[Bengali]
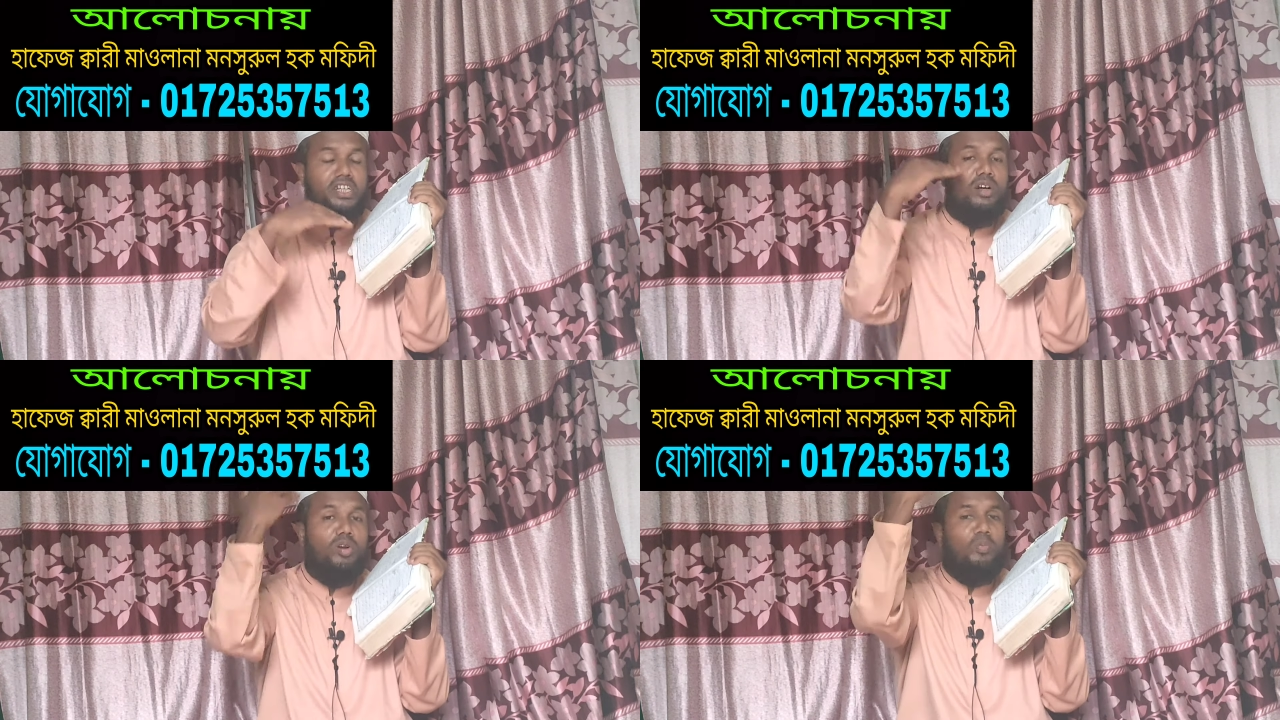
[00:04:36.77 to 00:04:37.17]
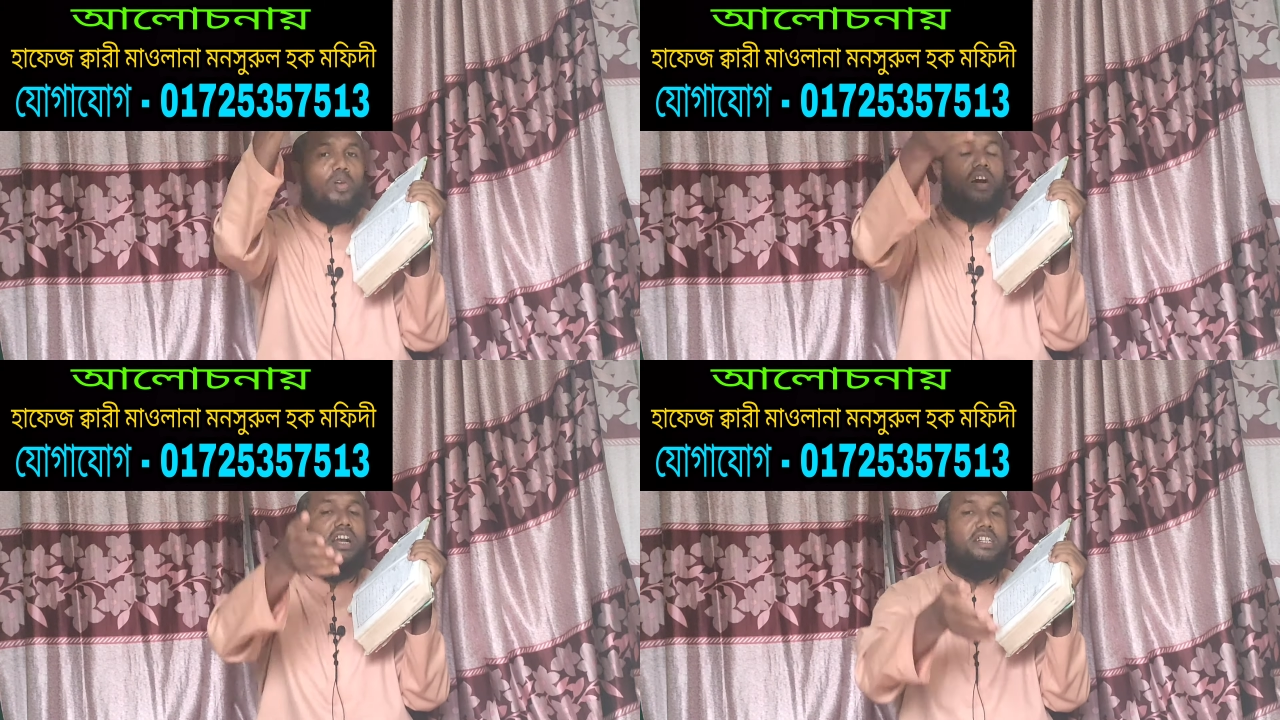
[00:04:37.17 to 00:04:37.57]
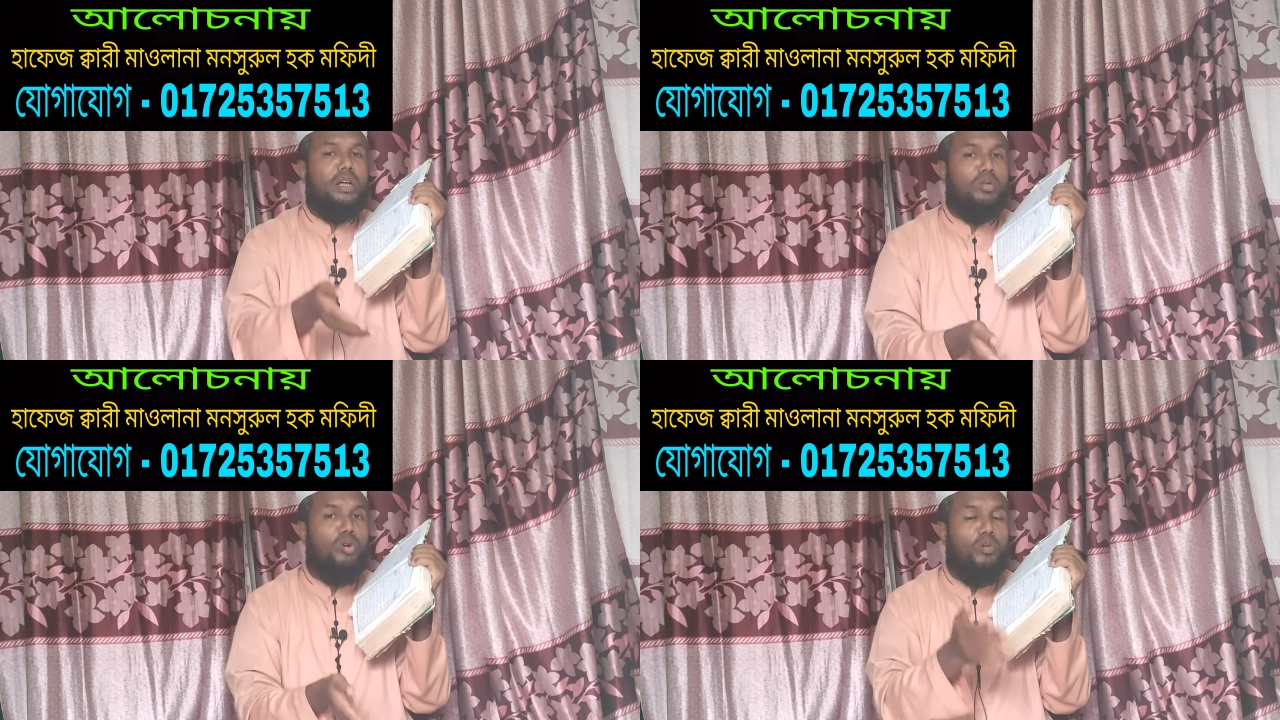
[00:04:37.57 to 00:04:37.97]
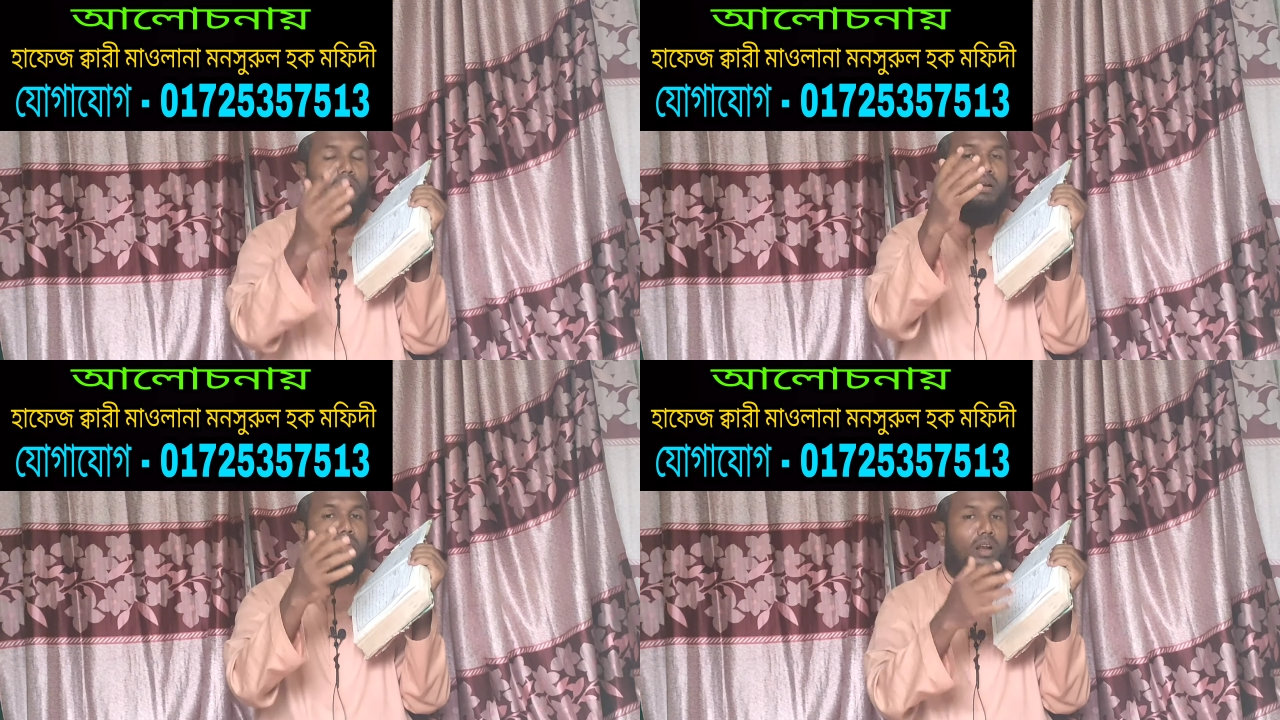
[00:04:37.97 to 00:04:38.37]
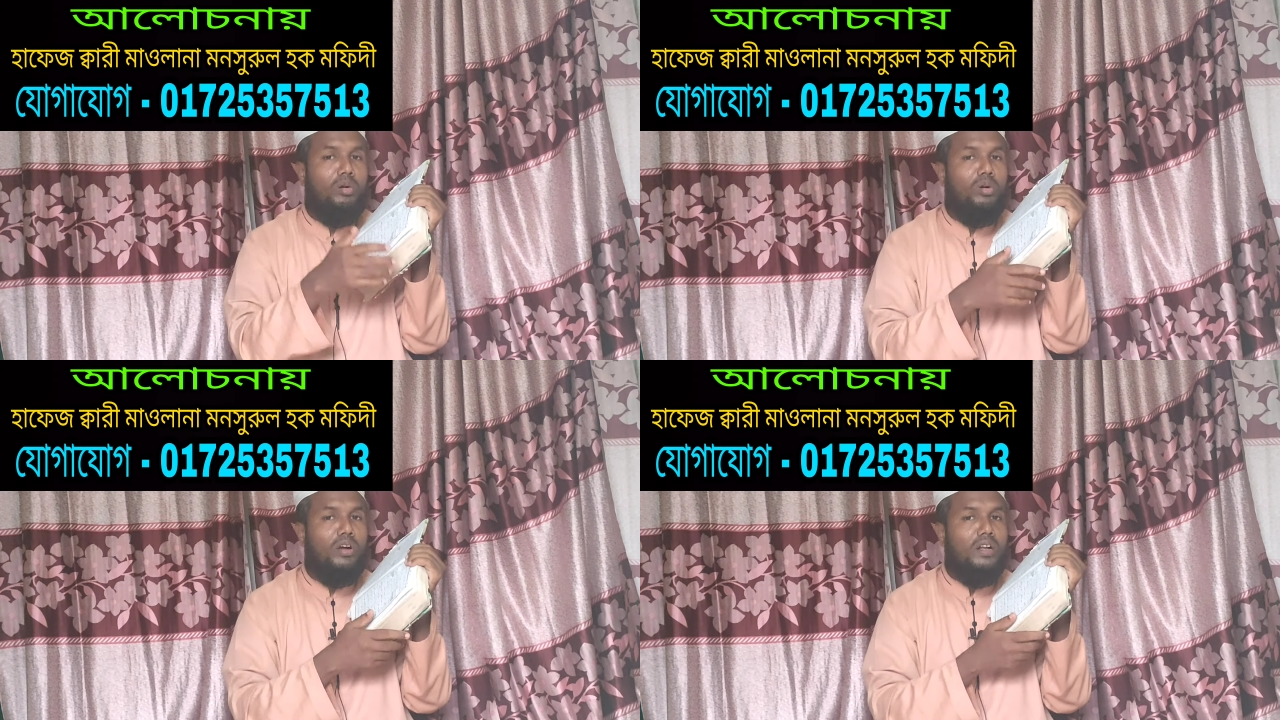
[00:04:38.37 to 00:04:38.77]
যে কোনো প্রকারের জাদু হোক বানমারা
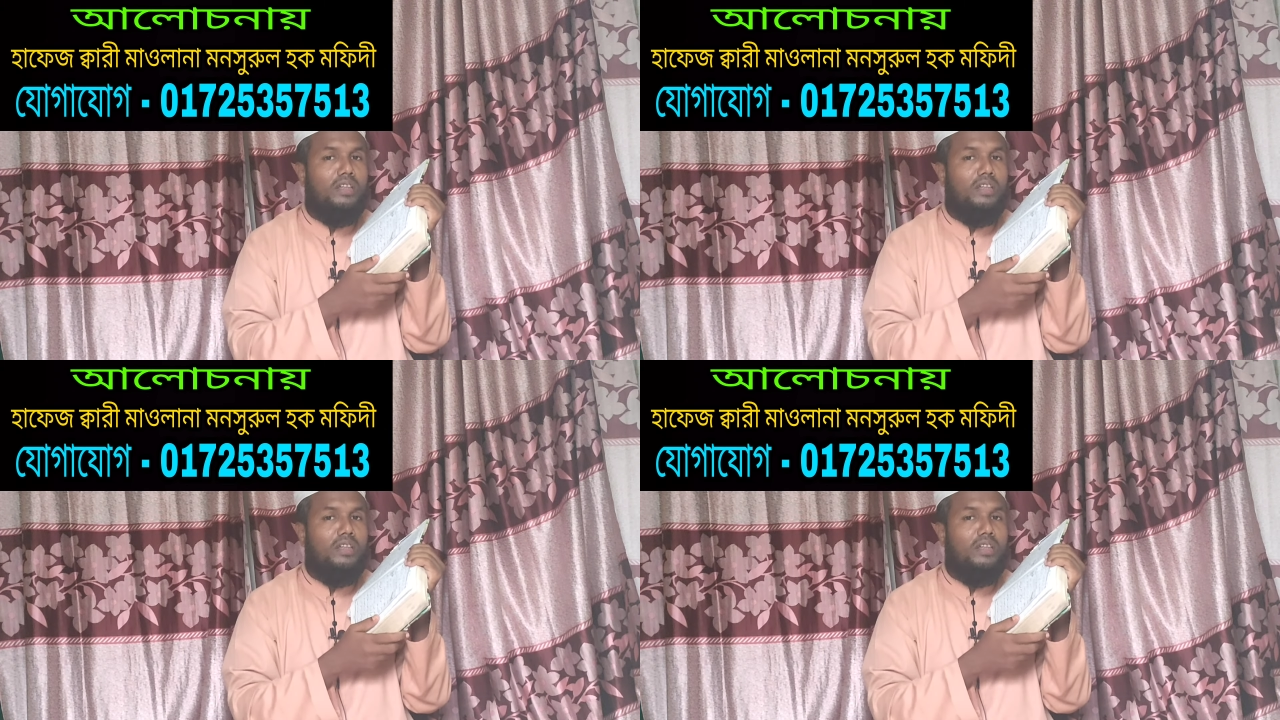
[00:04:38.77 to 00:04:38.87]
হোক